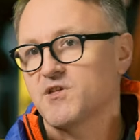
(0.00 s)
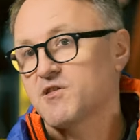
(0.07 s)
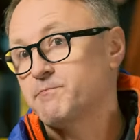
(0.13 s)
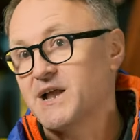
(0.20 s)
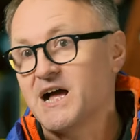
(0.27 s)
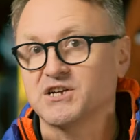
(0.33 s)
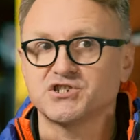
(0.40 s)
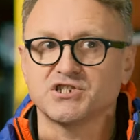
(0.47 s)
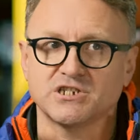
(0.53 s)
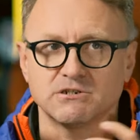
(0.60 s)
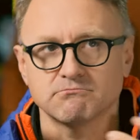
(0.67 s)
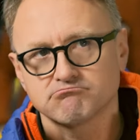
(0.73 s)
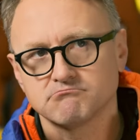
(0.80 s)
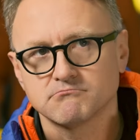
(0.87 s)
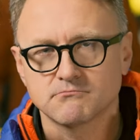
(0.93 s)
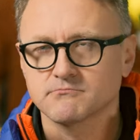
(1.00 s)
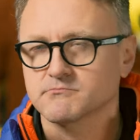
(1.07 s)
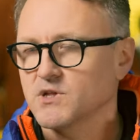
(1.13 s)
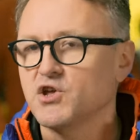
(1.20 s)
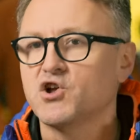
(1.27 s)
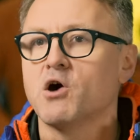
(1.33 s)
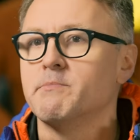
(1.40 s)
z branży
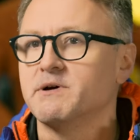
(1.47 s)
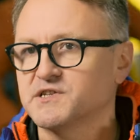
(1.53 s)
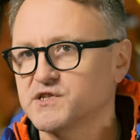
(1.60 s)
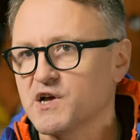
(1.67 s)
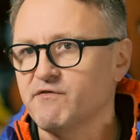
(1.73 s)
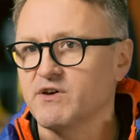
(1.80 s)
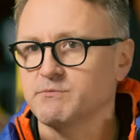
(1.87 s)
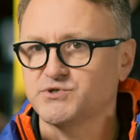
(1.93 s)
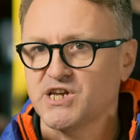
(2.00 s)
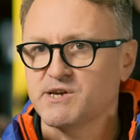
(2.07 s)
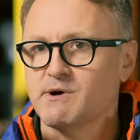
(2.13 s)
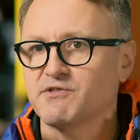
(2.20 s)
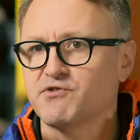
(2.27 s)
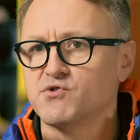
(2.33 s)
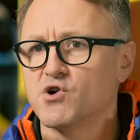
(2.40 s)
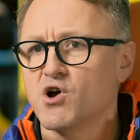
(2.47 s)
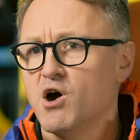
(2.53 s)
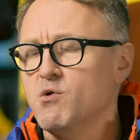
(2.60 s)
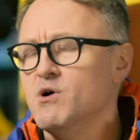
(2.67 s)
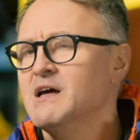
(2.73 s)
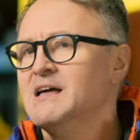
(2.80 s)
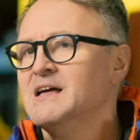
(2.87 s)
e-commerce'owej przejęła drugą,